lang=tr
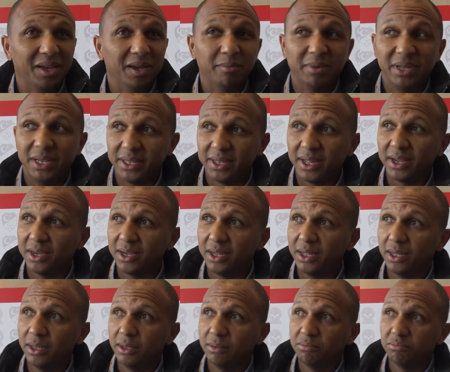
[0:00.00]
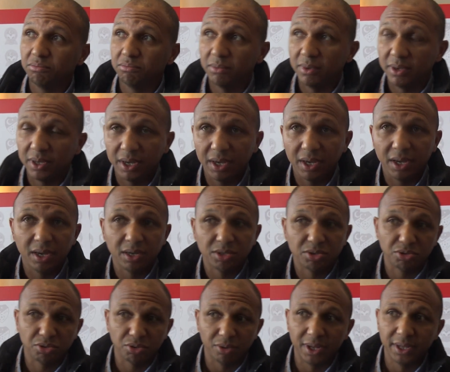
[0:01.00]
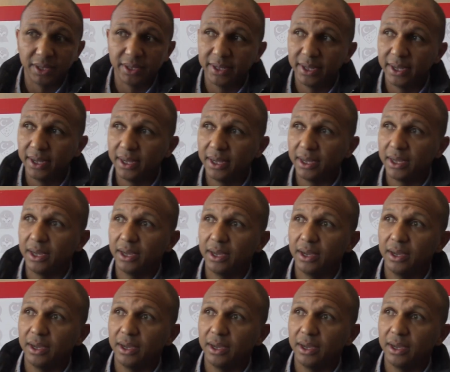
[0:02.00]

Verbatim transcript: Milli takı şu anda